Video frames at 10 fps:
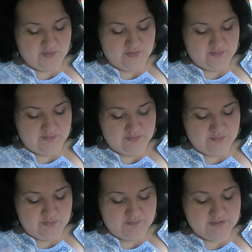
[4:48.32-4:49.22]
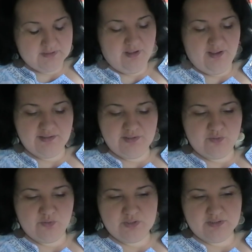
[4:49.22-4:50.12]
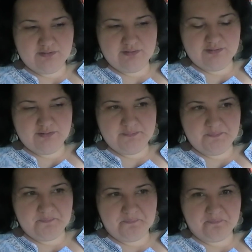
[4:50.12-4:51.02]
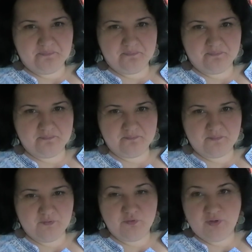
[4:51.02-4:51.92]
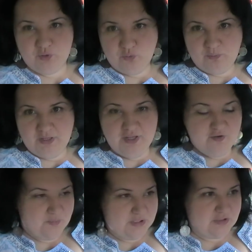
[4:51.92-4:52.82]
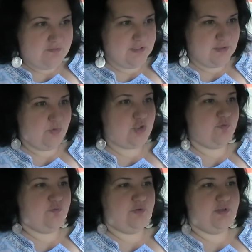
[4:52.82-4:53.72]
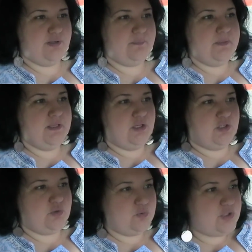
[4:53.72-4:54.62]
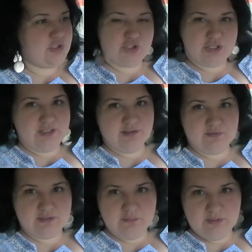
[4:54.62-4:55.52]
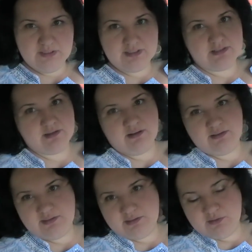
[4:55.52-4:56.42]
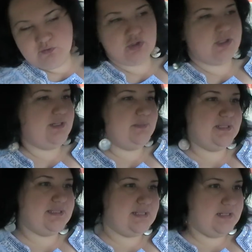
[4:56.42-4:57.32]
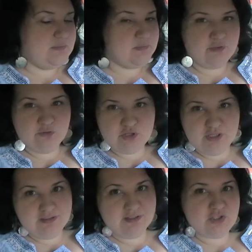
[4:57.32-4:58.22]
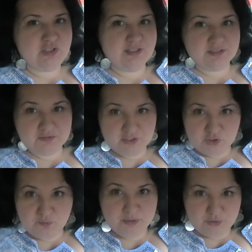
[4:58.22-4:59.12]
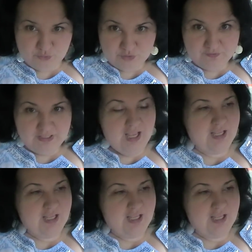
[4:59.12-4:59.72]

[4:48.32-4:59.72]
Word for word: Не всегда они ходят эм, вдвоем. В большинстве случаев э, кто-то из членов семьи со стороны девушки, либо со стороны молодого человека должны на этих встречах присутствовать.